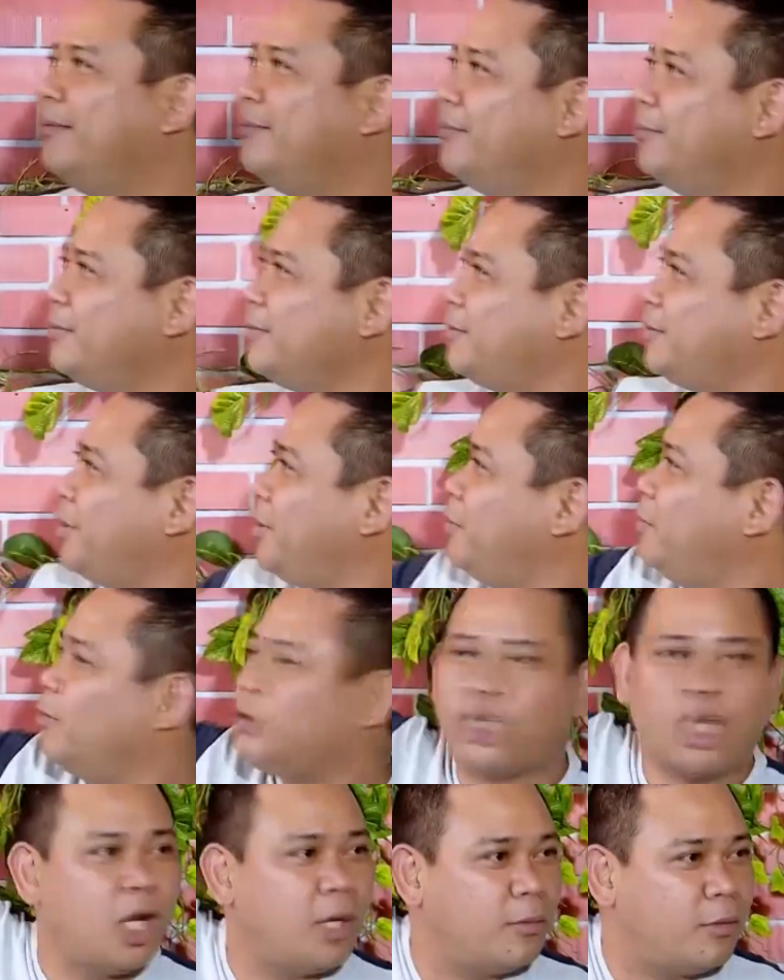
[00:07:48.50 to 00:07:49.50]
Lupit ng
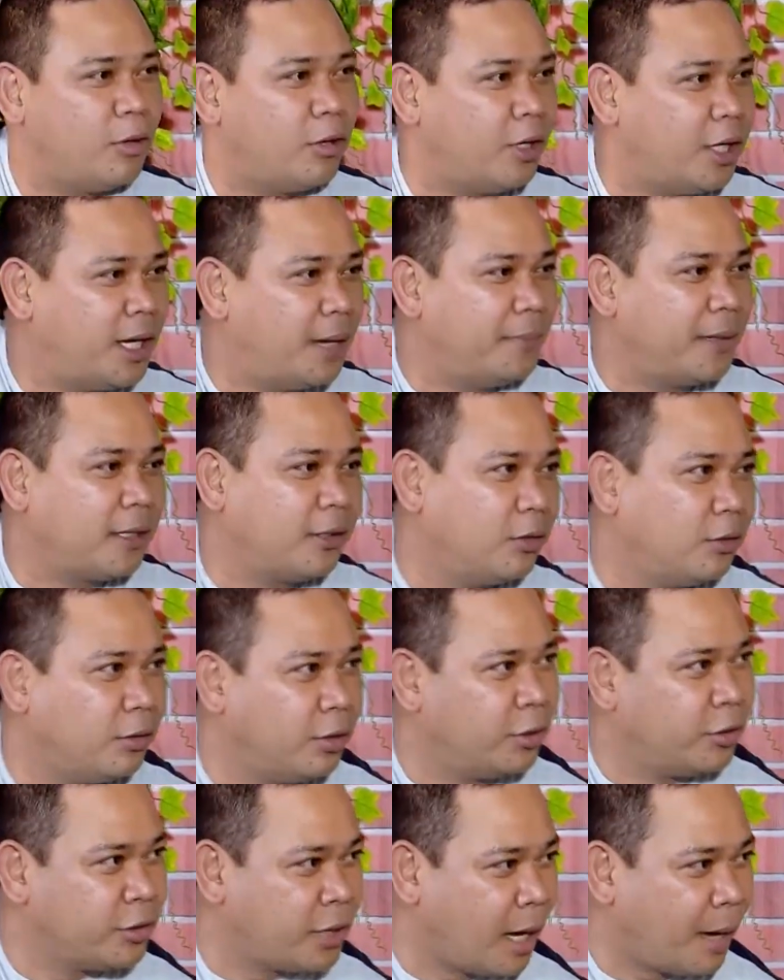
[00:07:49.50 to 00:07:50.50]
mga... Tinan mo, lamig nung
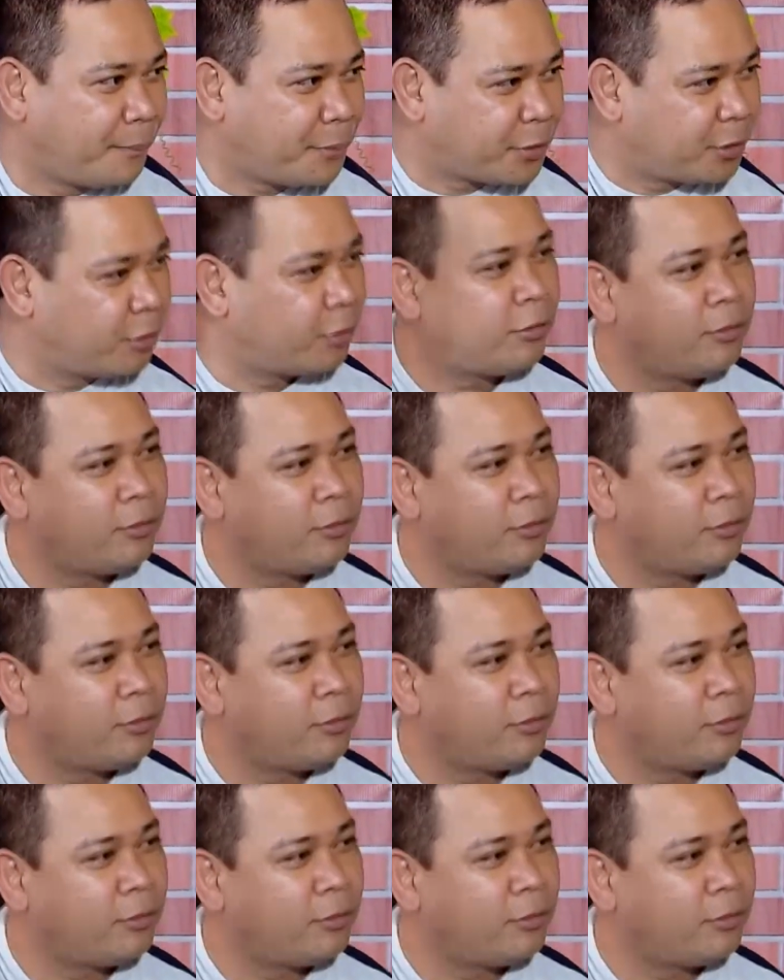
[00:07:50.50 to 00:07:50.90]
ano niya, puyo.